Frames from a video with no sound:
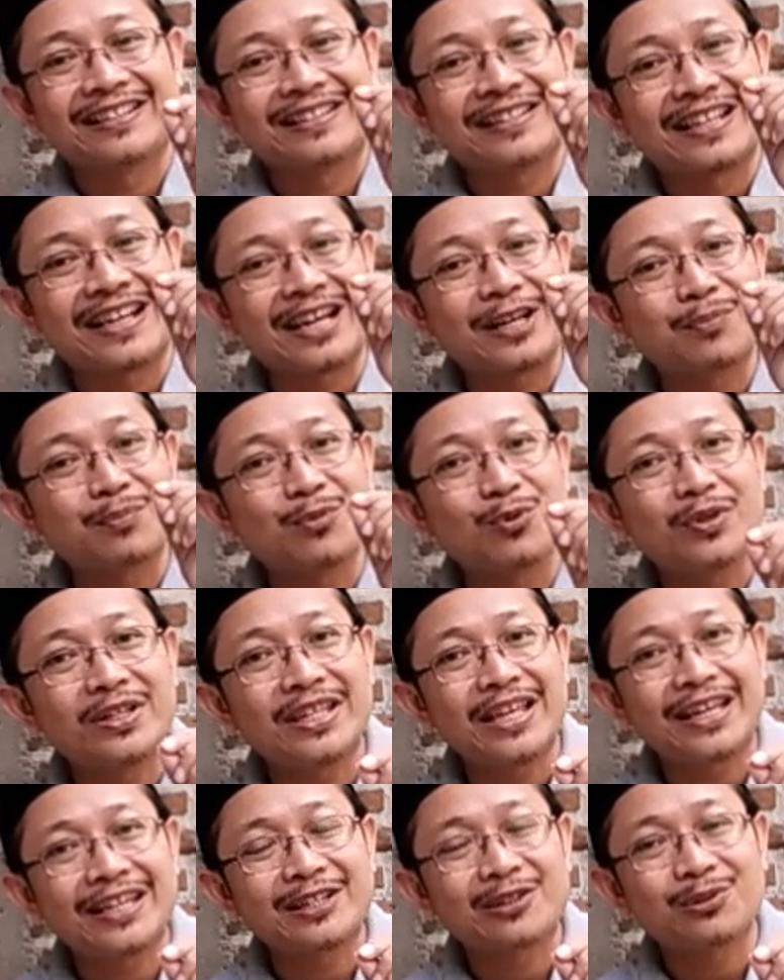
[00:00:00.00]
Sangat
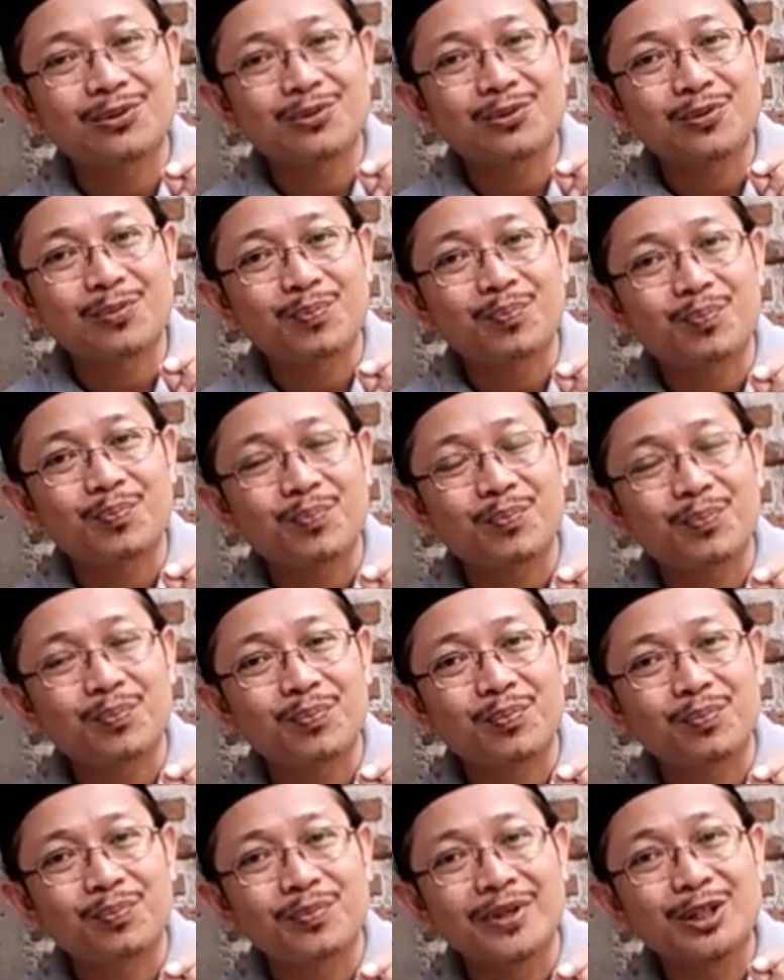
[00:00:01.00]
mulia itu
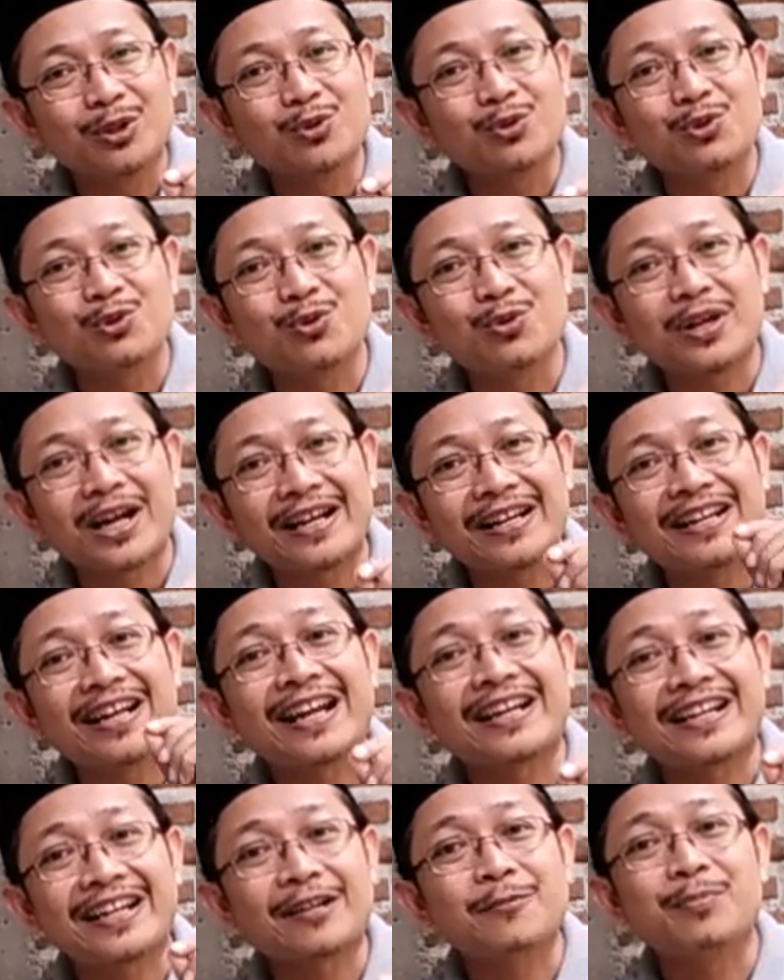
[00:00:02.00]
ditunjukkan
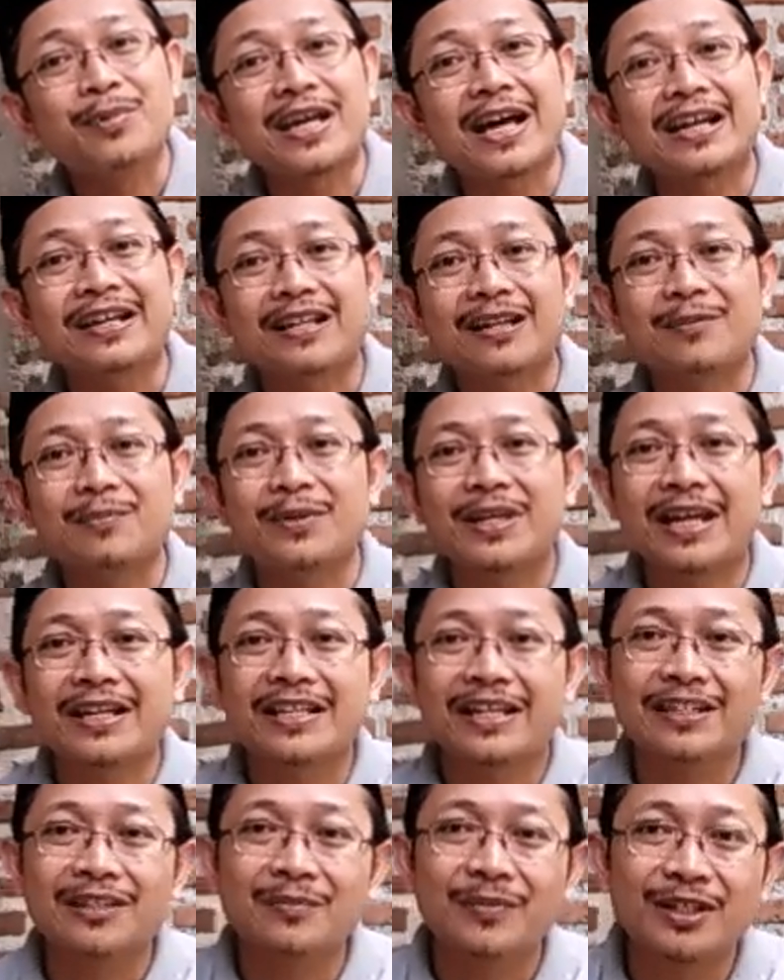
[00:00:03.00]
dengan
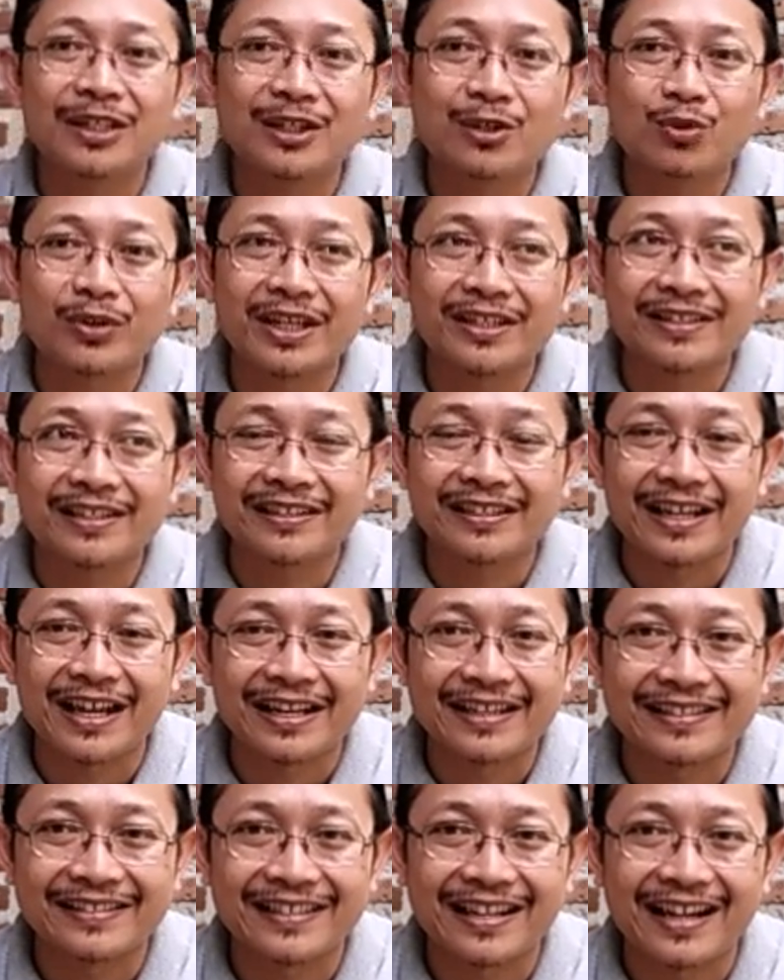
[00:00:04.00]
kelebihan-kelebihan yang dimiliki oleh Siti
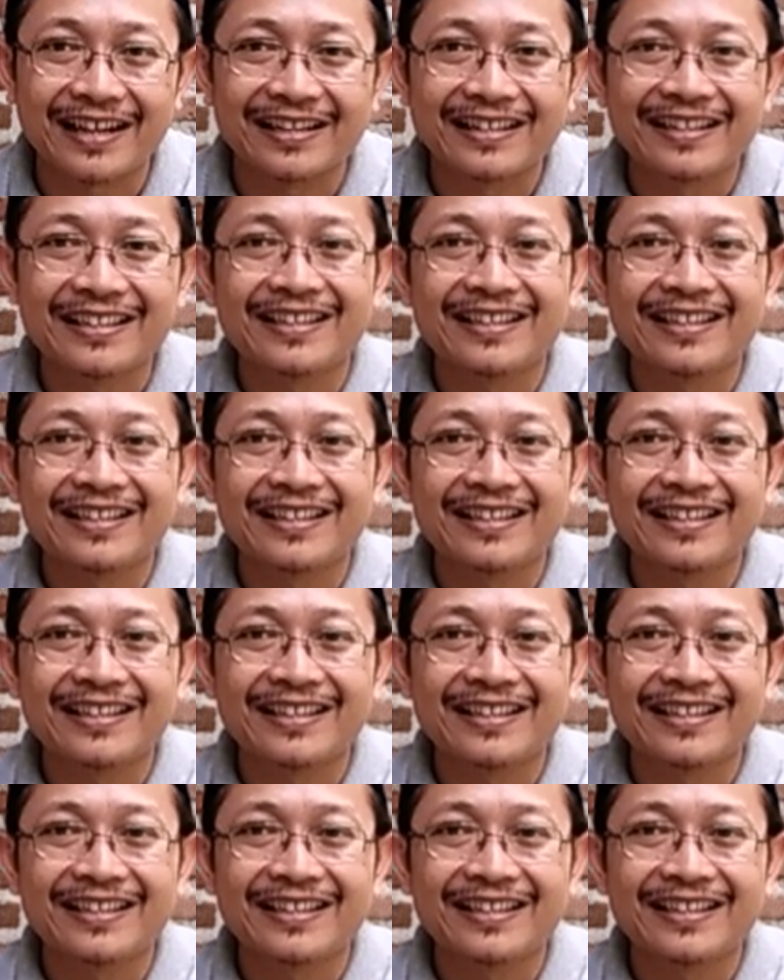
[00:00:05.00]
Aisyah.